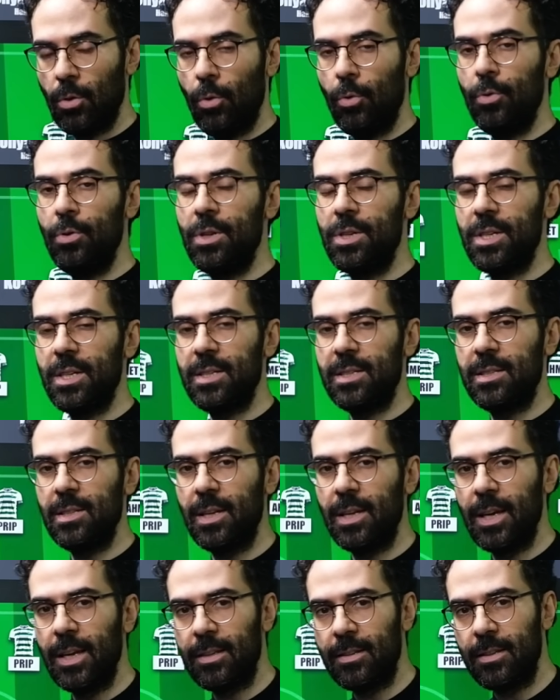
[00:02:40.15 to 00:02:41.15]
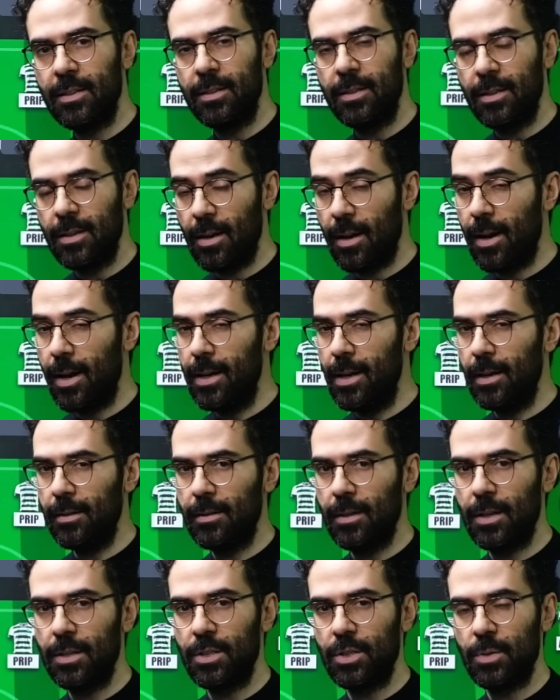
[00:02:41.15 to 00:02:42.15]
oyun içerisindeki etkinliği hala
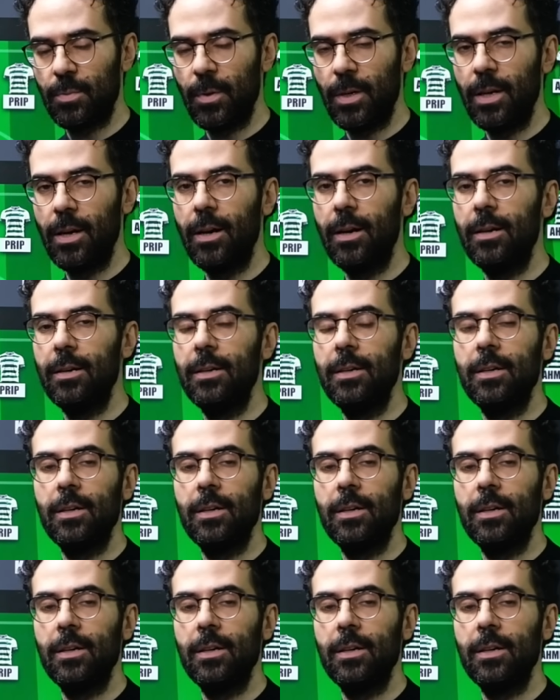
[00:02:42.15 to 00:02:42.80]
tartışmaya